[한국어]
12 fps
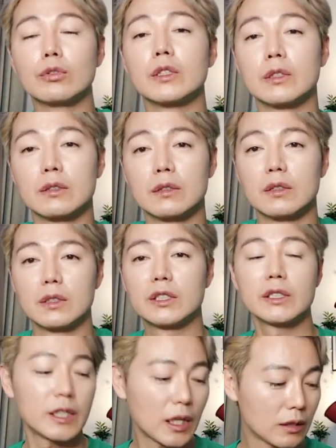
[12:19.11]
오늘은
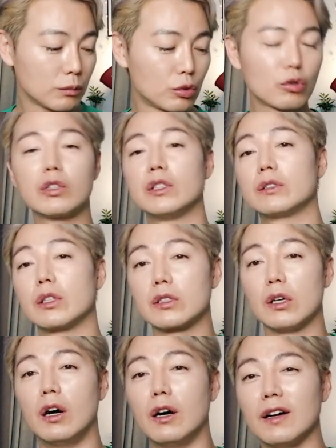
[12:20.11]
신기한 물건이
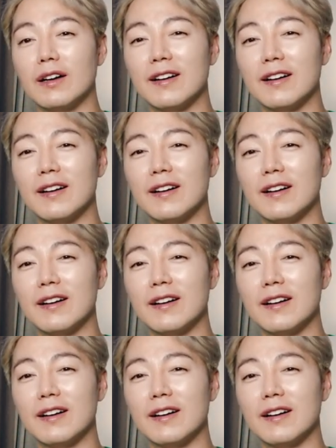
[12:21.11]
있어서